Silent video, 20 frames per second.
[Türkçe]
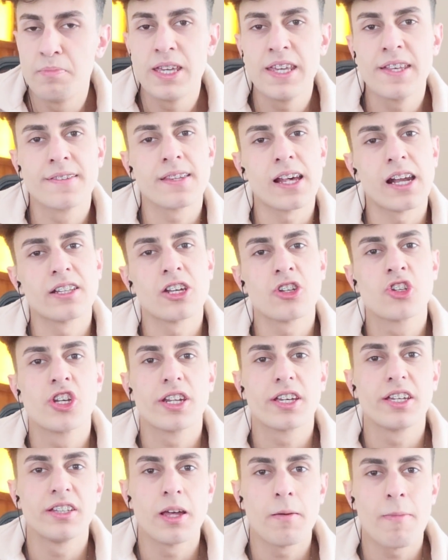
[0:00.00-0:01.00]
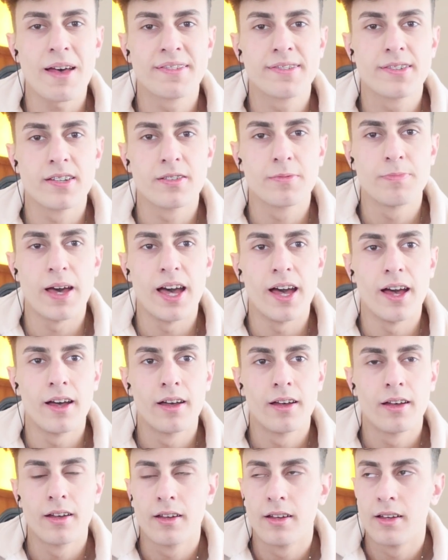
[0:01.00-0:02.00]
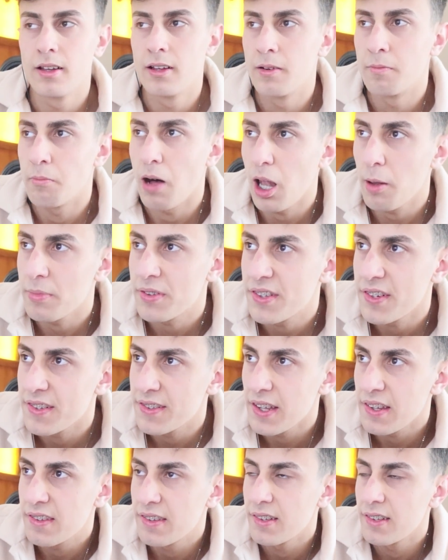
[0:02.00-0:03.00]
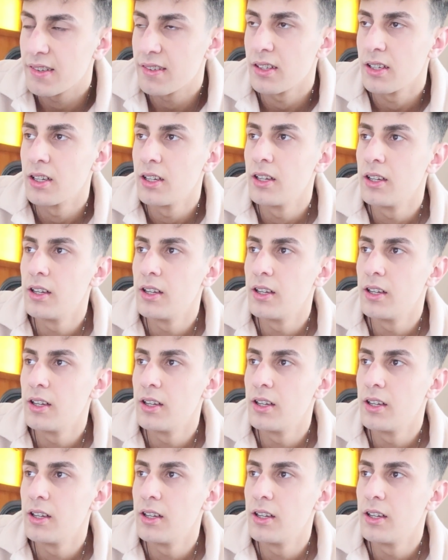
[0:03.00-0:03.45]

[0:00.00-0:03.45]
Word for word: Bir insana da çirkin demezsiniz be. Mal mısınız esiniz?